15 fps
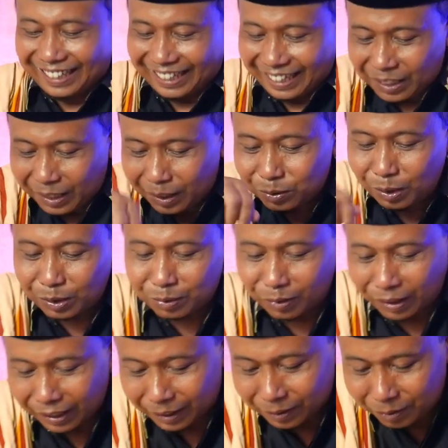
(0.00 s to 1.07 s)
itu
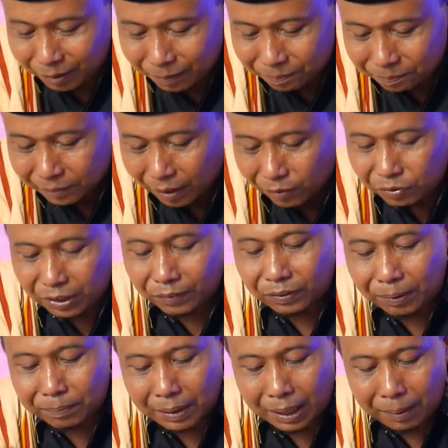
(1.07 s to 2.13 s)
atuleng ah, itu fi
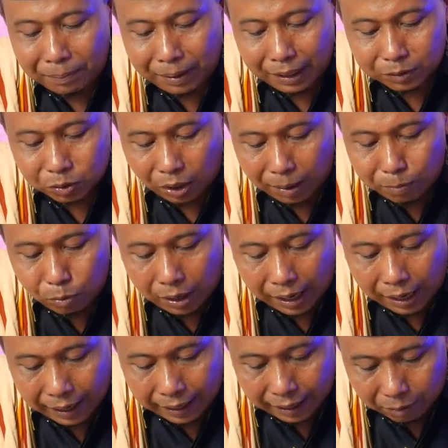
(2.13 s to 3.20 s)
famiha min
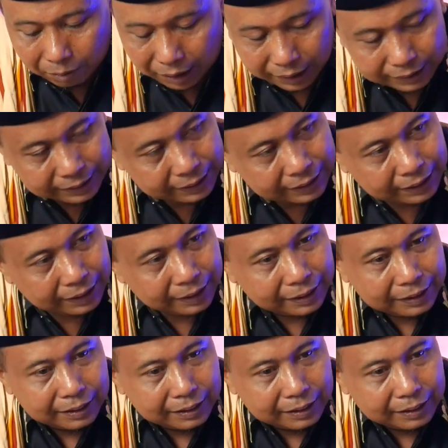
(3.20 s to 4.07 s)
halawa. Jadi